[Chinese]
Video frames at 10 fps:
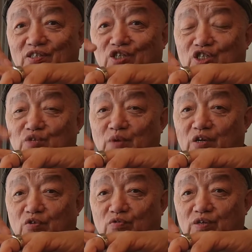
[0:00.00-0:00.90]
颈静脉
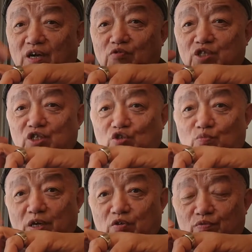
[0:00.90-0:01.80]
孔、还有颈动
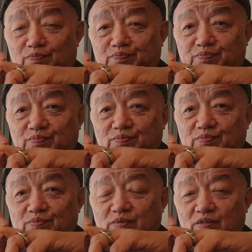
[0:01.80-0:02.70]
脉孔，
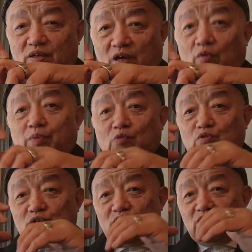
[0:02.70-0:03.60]
然后包
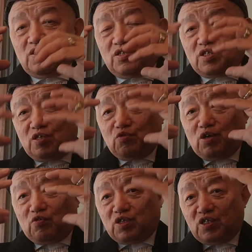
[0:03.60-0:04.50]
括十二对
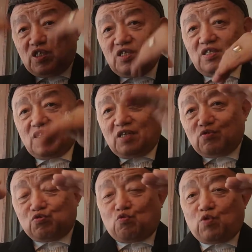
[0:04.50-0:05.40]
脑神经它的
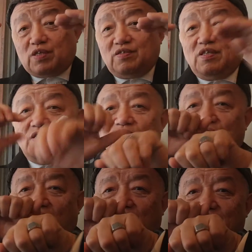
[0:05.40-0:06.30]
循环。
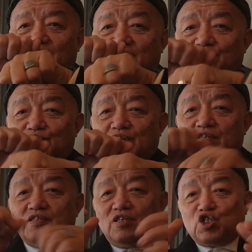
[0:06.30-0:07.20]
它就
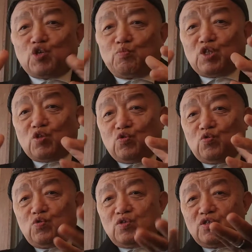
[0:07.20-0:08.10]
像星明斗
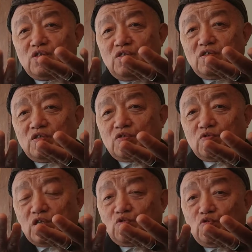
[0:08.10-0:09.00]

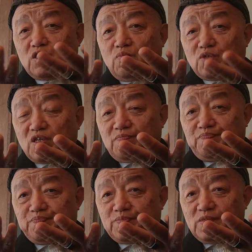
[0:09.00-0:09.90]
神桌这么正，
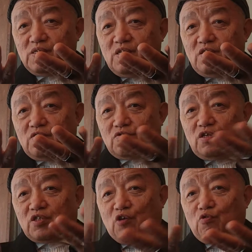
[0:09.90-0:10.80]
所
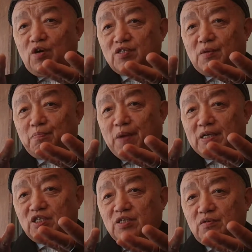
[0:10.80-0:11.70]
以台湾话讲拜